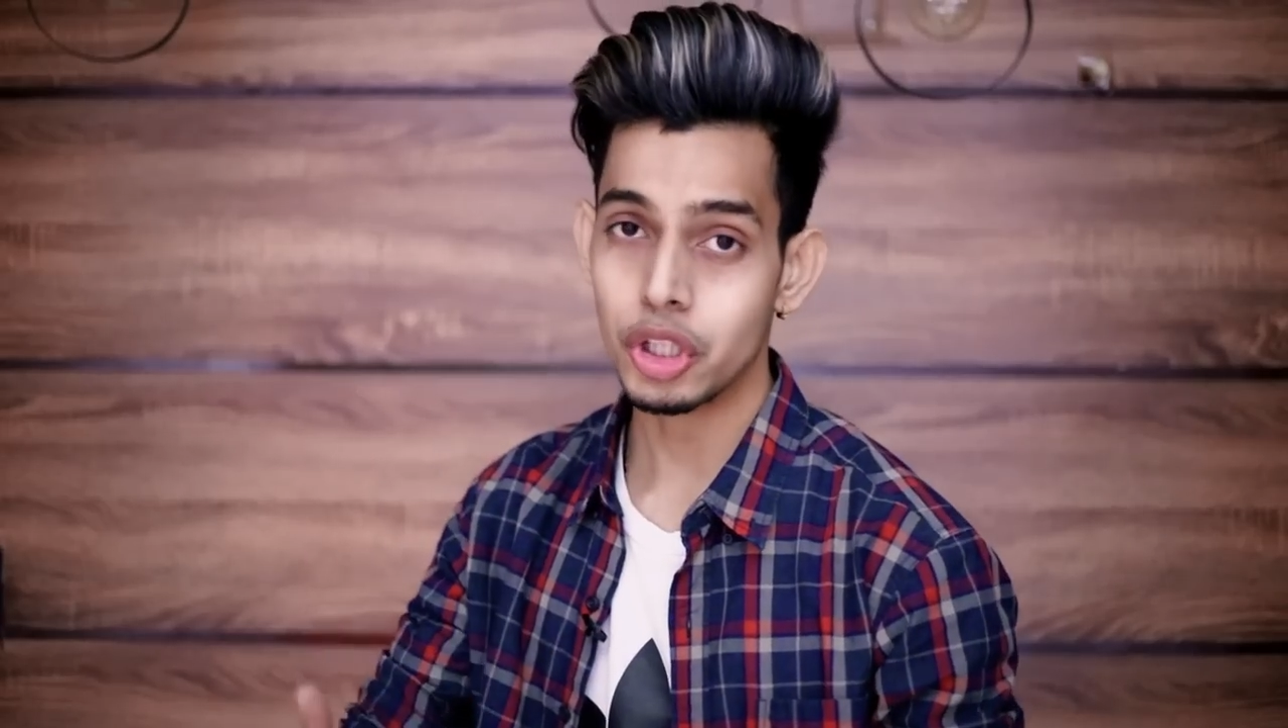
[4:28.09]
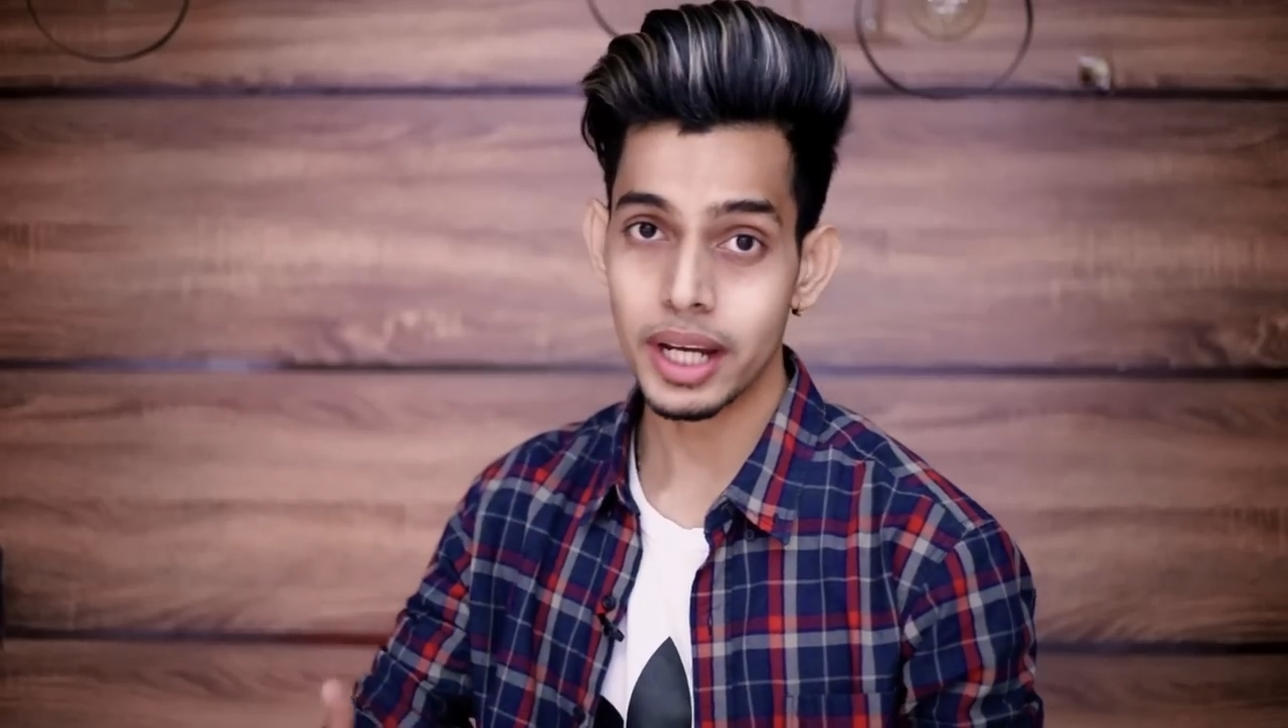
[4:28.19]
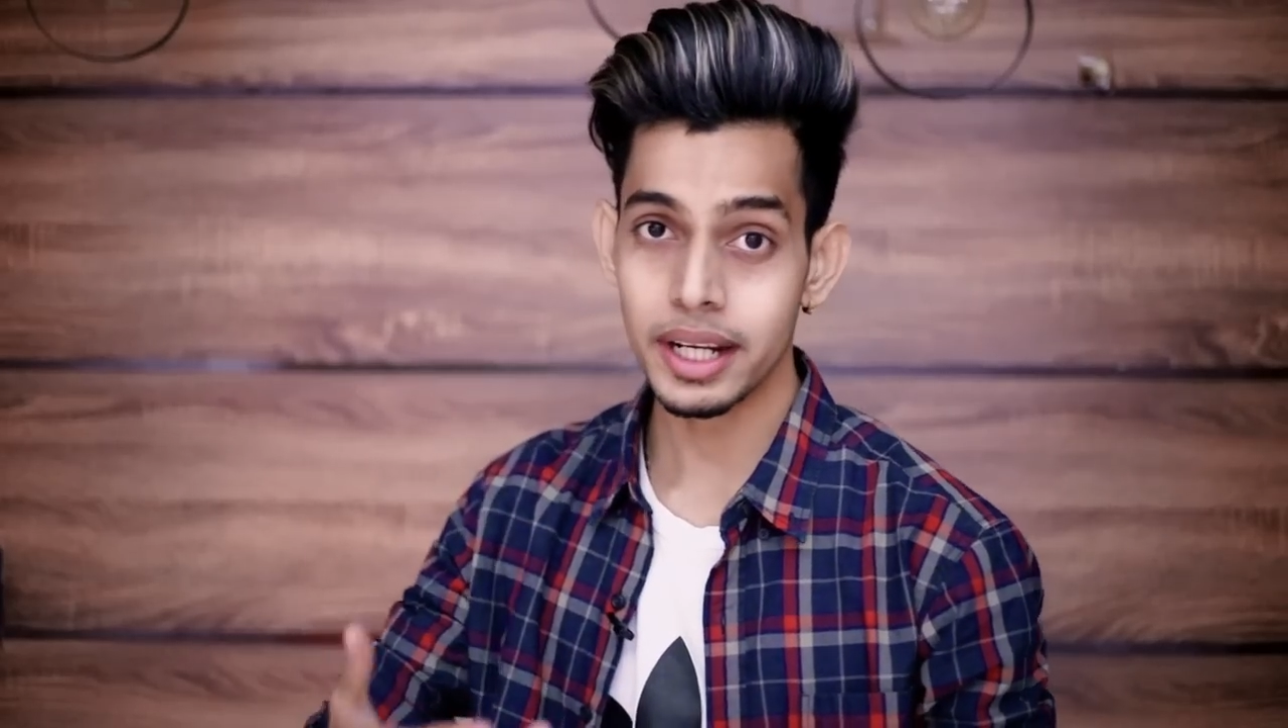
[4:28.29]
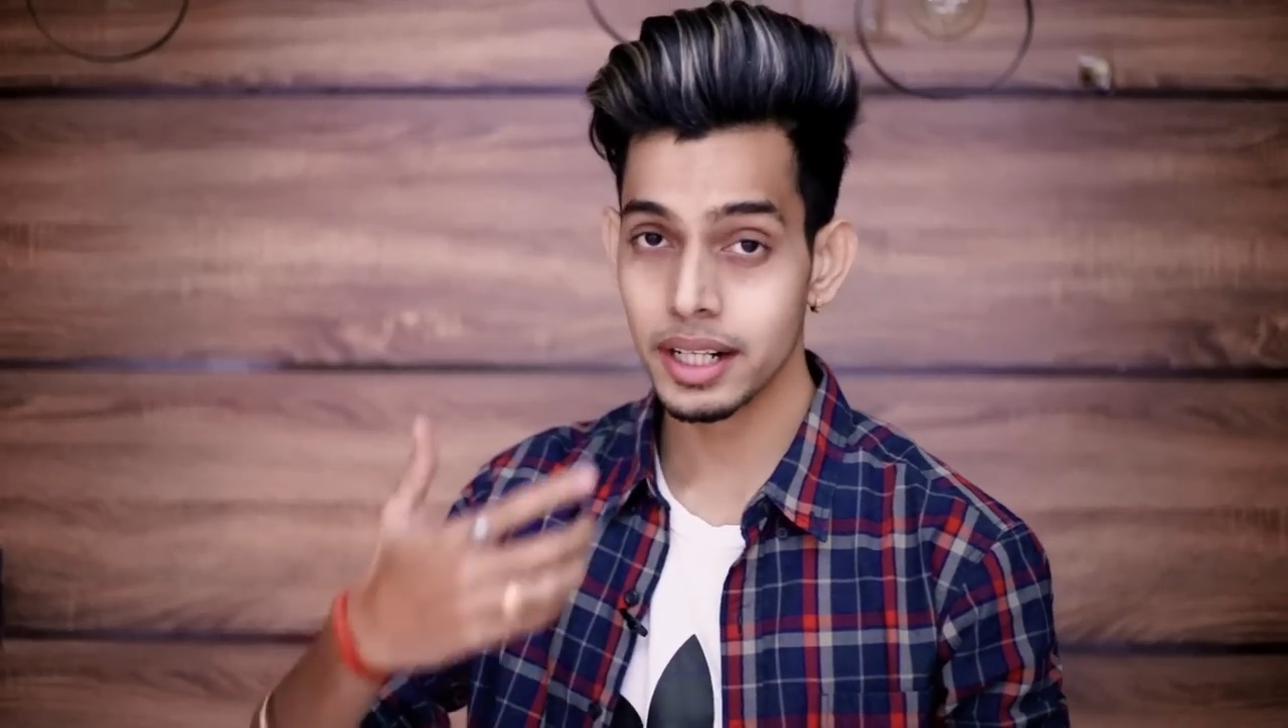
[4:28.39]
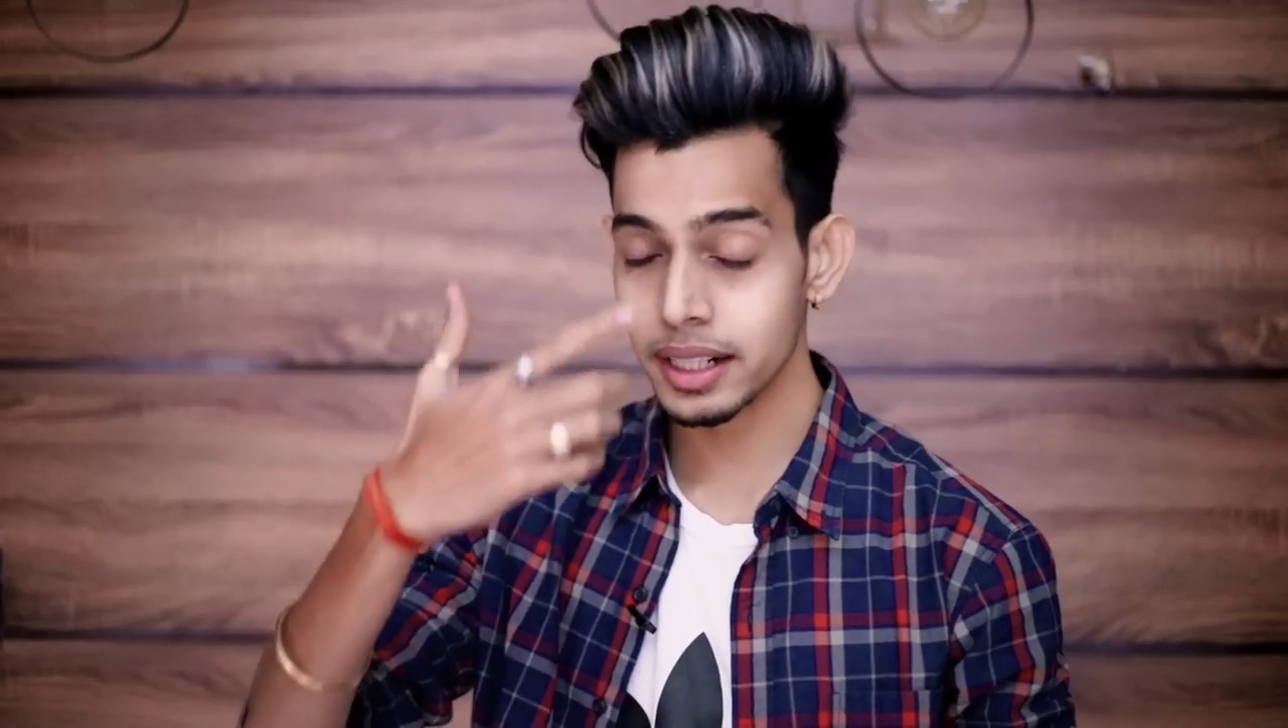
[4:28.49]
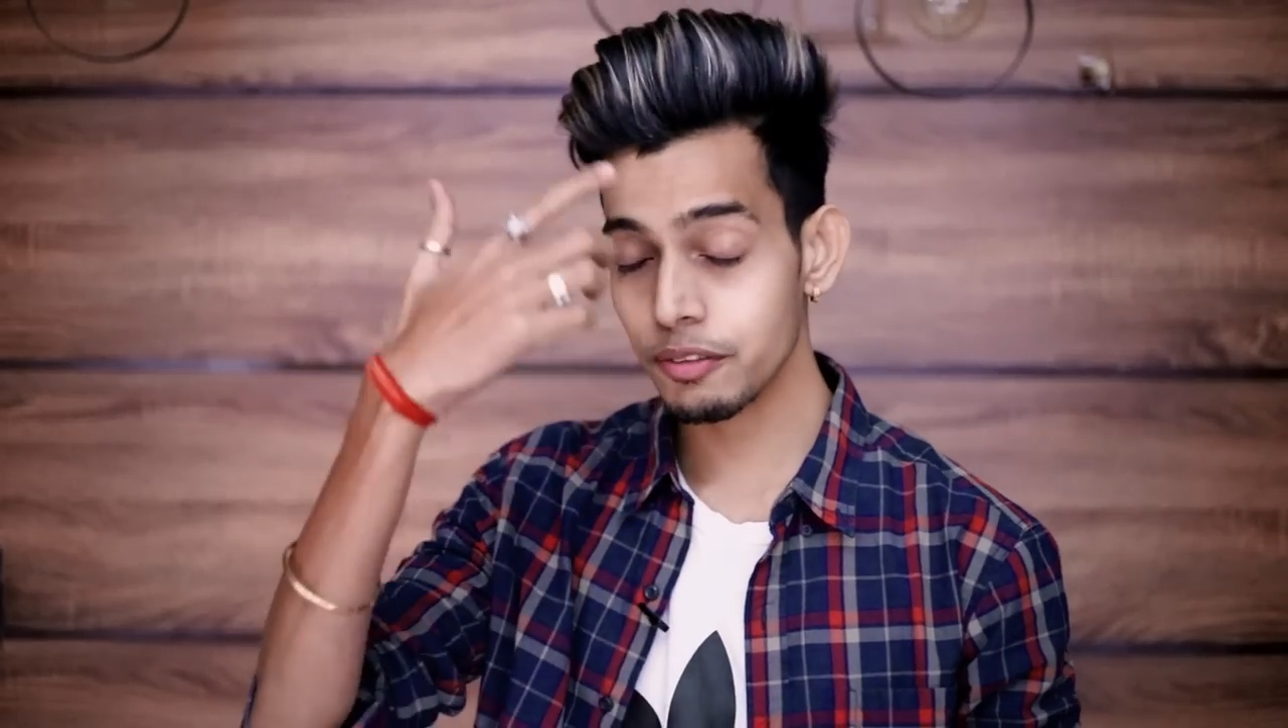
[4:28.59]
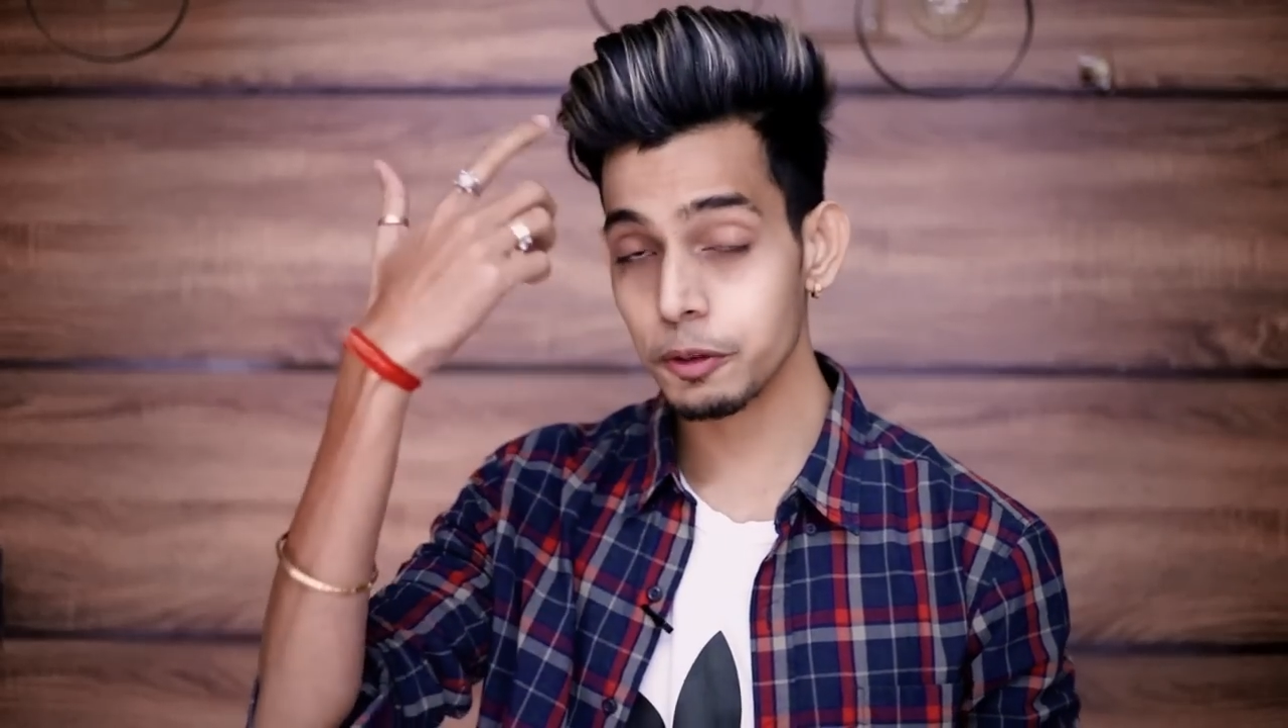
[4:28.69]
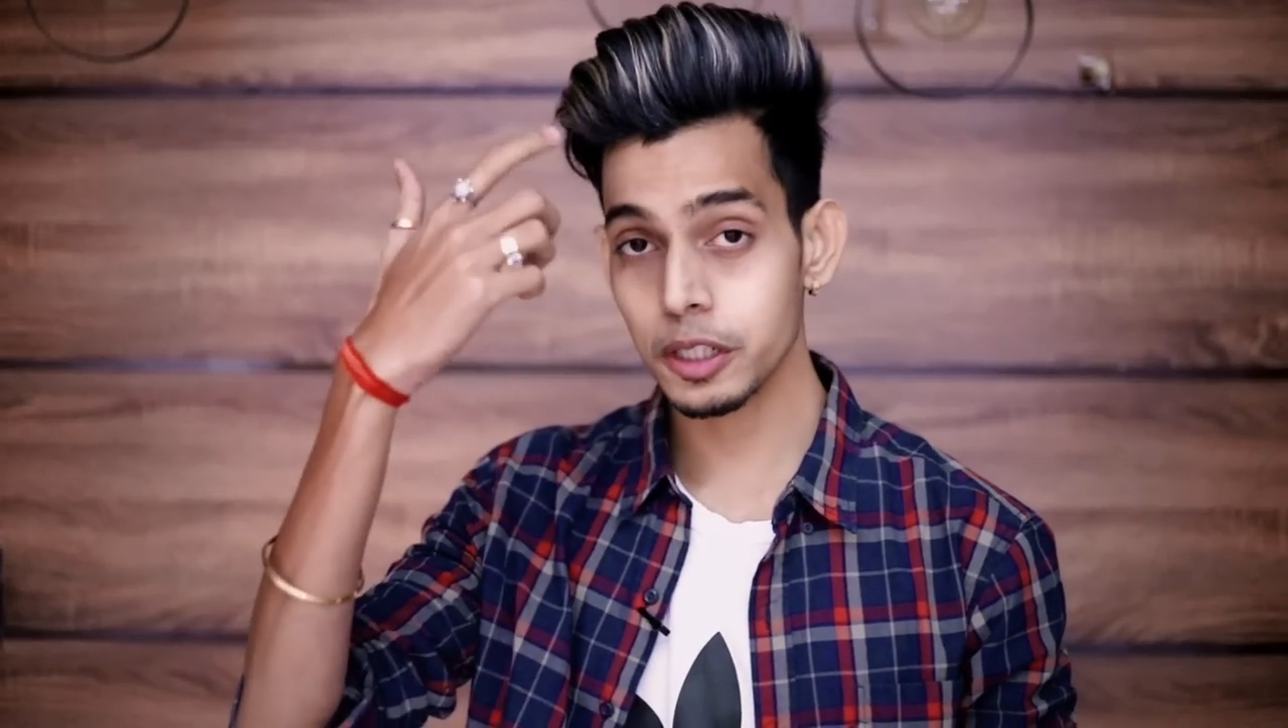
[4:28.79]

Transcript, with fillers: ड्राई करके